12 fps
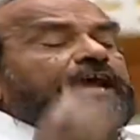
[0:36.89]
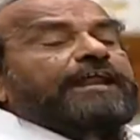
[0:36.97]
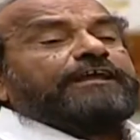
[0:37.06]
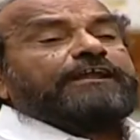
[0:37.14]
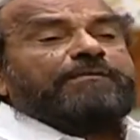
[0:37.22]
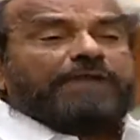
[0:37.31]

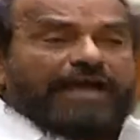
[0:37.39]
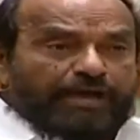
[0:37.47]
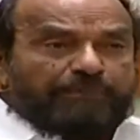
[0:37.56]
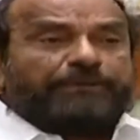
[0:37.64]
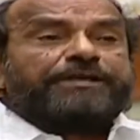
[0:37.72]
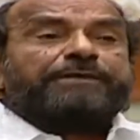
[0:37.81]
కార్యక్రమాలు
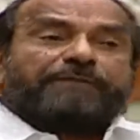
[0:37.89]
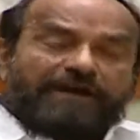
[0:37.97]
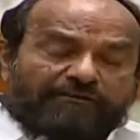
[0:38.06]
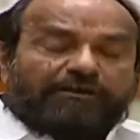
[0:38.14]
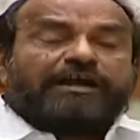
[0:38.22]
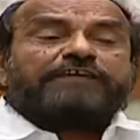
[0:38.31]
ఆగిపోయే
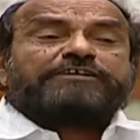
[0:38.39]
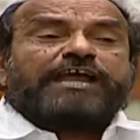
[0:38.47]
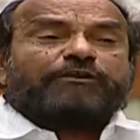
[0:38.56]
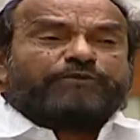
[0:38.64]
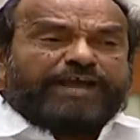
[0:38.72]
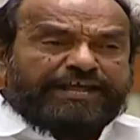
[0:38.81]
అవకాశాలు
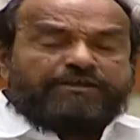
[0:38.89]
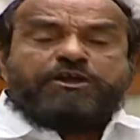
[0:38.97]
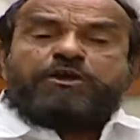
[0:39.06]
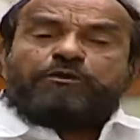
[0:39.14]
ఉన్నాయి